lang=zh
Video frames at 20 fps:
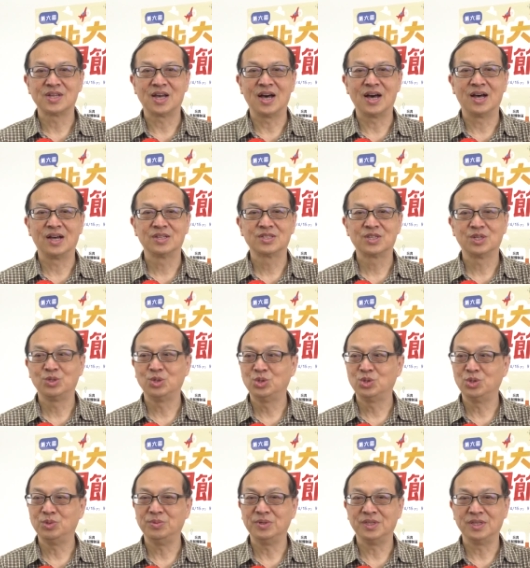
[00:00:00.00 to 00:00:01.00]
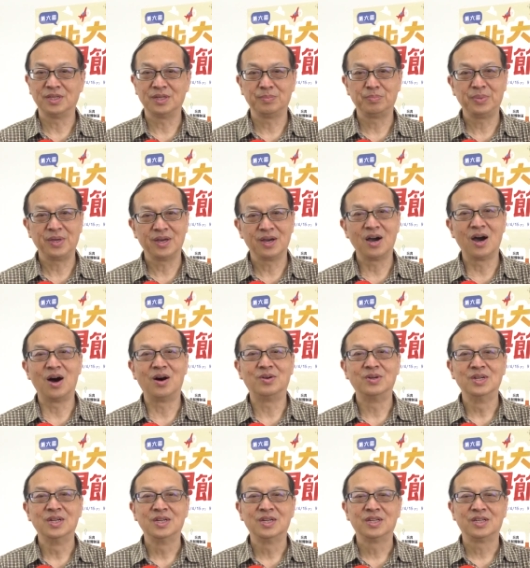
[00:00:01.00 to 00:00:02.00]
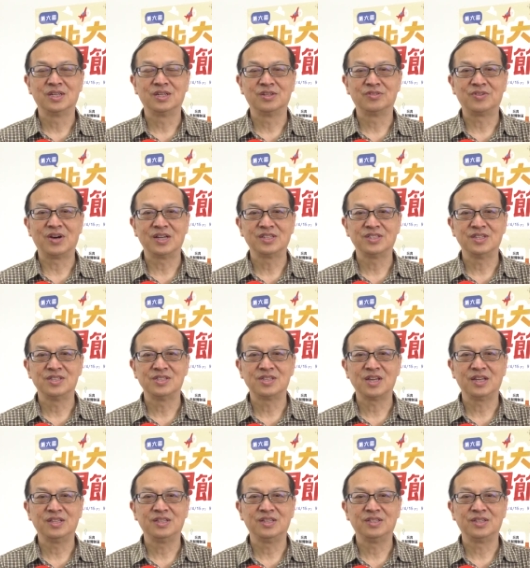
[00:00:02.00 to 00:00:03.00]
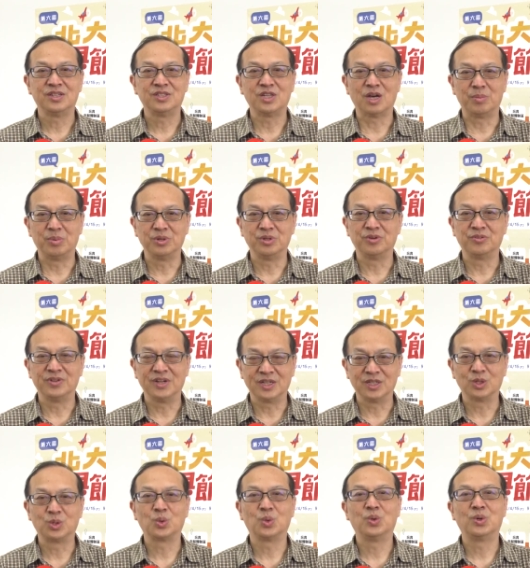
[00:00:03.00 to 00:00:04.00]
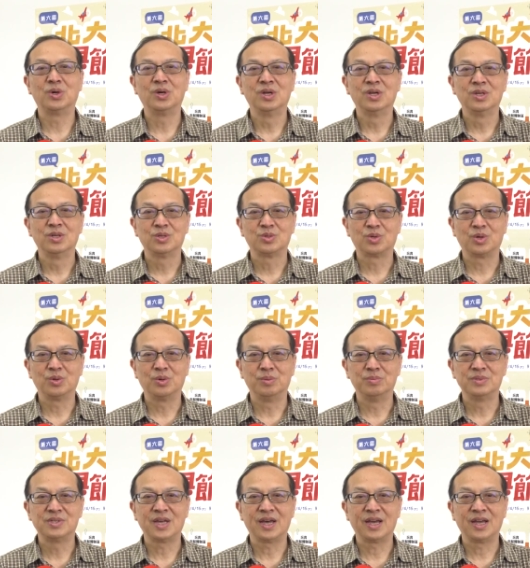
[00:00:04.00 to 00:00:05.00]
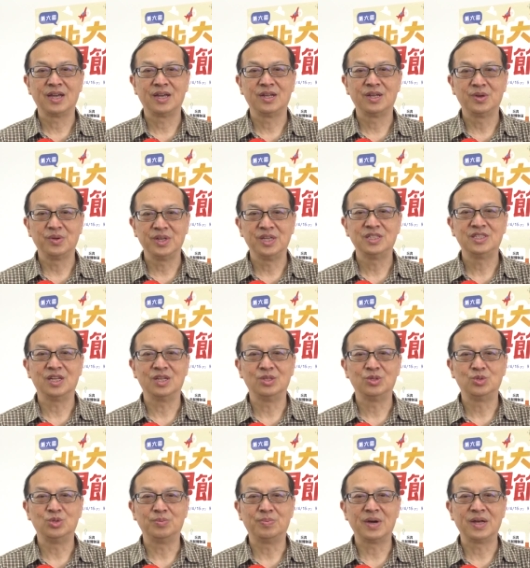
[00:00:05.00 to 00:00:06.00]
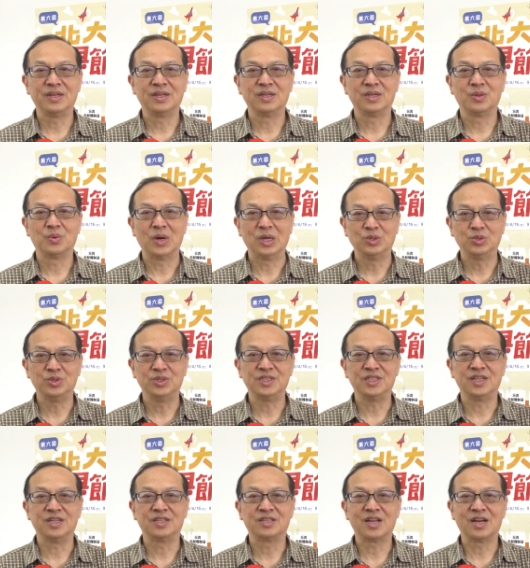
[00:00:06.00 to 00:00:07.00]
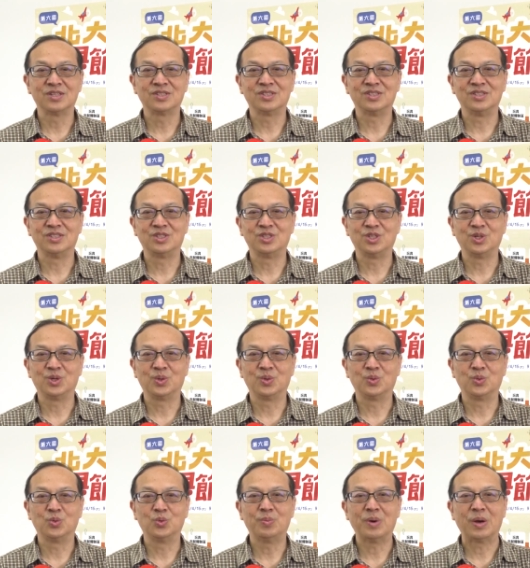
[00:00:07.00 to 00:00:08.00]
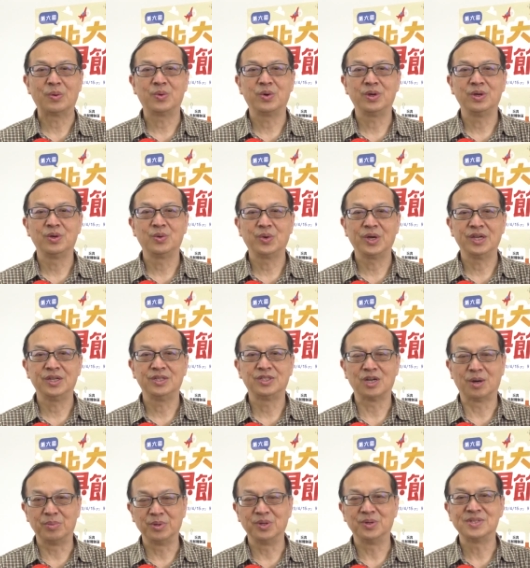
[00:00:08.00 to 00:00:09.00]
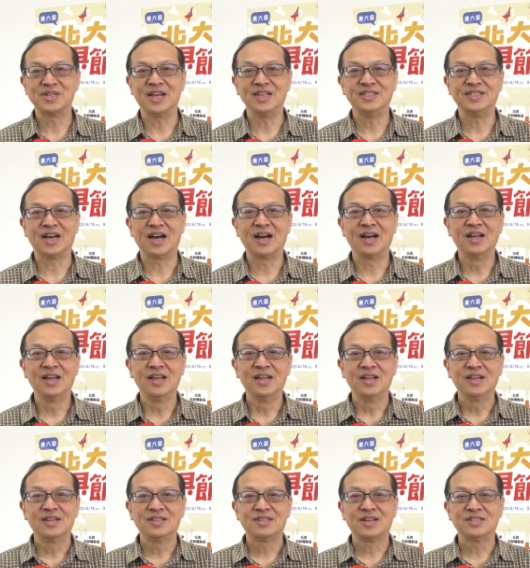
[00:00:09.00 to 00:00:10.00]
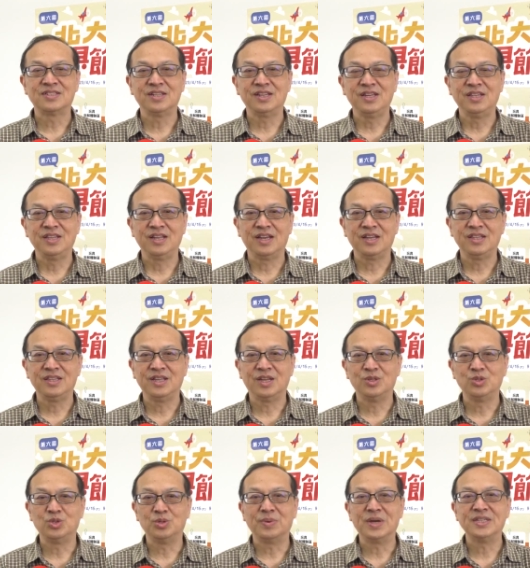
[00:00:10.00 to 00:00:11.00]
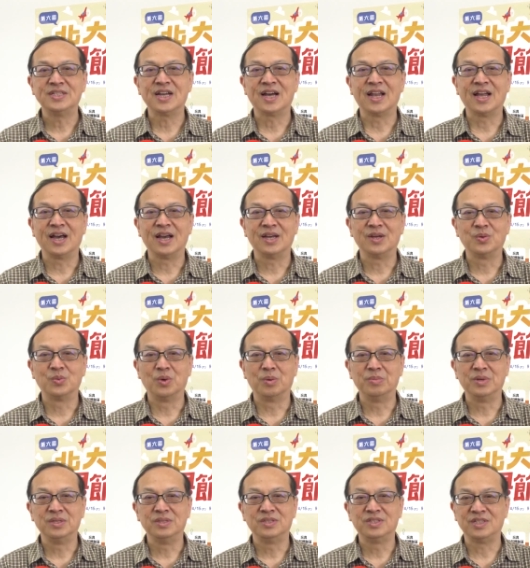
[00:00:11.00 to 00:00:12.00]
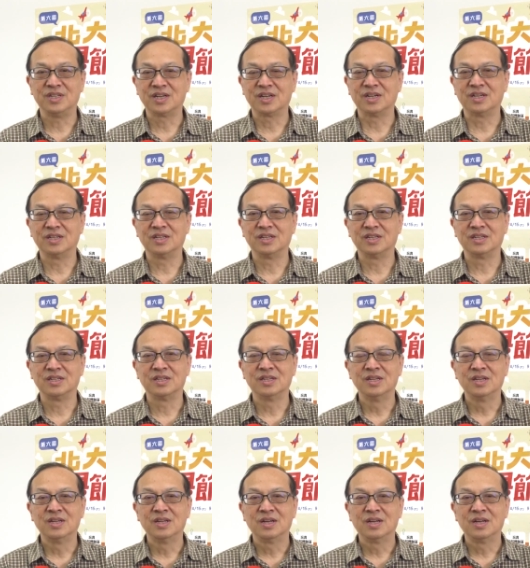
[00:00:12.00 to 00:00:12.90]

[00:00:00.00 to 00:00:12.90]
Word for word: 查社区居民的偏好。那发现在地的小朋友非常的多，所以我们在六年前举办了玩具节，当时只有五百位位小朋友参加。但是，一年一年举办下来，我们结合了